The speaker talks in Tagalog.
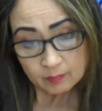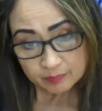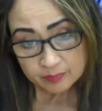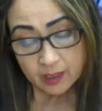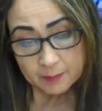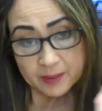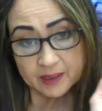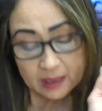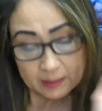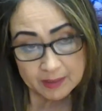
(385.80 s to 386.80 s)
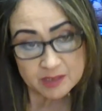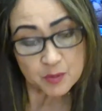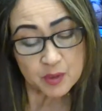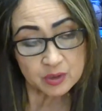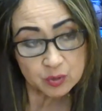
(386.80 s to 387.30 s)
Dahil pag nilabas
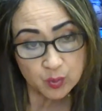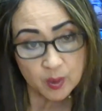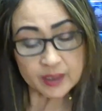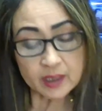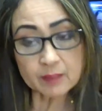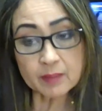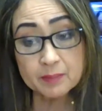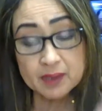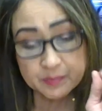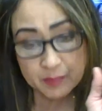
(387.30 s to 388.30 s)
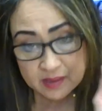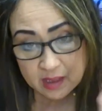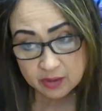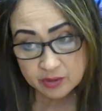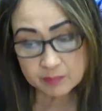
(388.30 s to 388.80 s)
mo ang katotohanan na may basbas ka
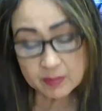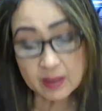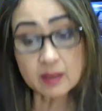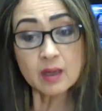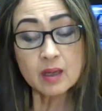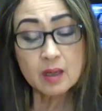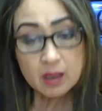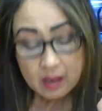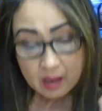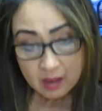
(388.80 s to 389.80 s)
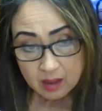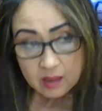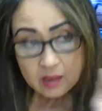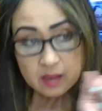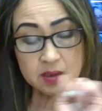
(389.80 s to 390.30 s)
kuyabal
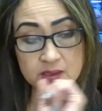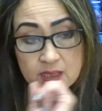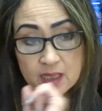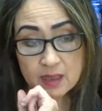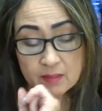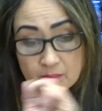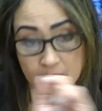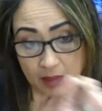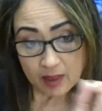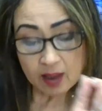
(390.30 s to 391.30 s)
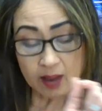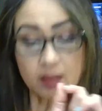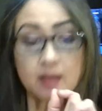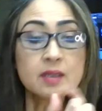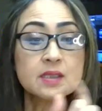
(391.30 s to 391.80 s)
sa mga
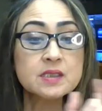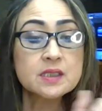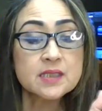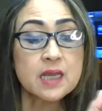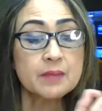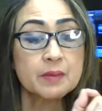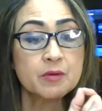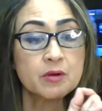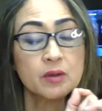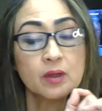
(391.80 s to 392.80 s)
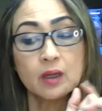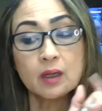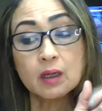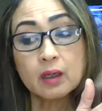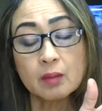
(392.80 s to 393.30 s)
sinasabi mong
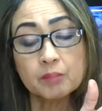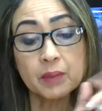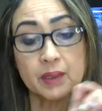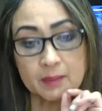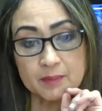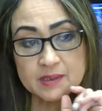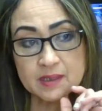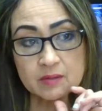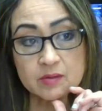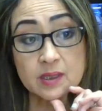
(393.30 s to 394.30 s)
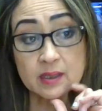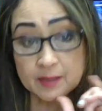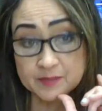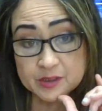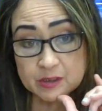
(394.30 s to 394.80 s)
paglabas sa
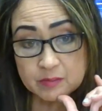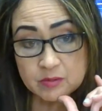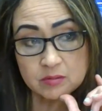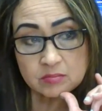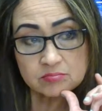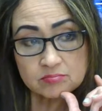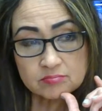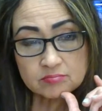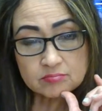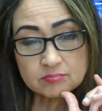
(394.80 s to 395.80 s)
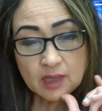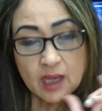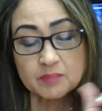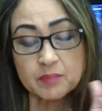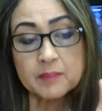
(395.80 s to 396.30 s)
live stream mo,
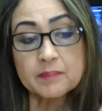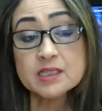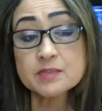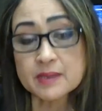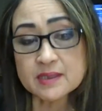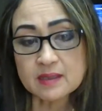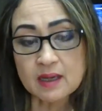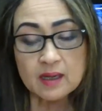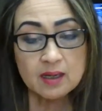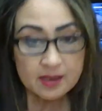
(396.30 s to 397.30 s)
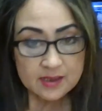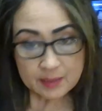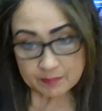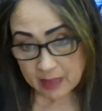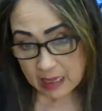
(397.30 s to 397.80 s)
at may basbas ka
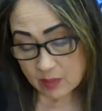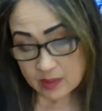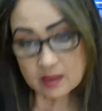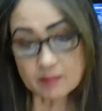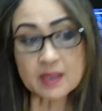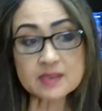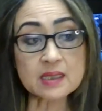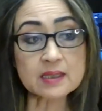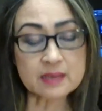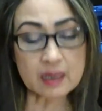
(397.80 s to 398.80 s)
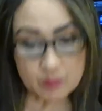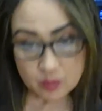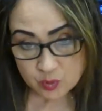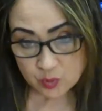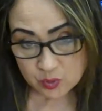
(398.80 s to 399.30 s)
sa bawat ng mga salita mo
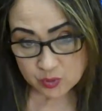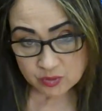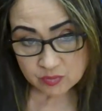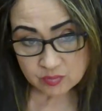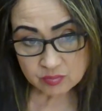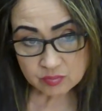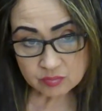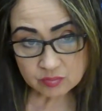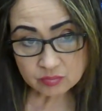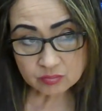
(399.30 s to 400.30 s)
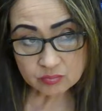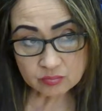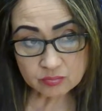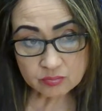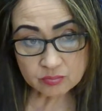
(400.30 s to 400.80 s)
doon.
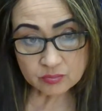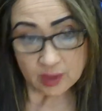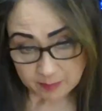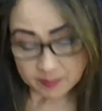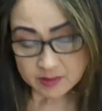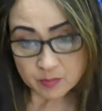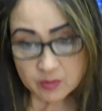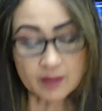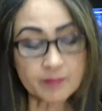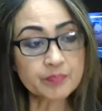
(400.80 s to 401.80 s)
Ilabas mo nga.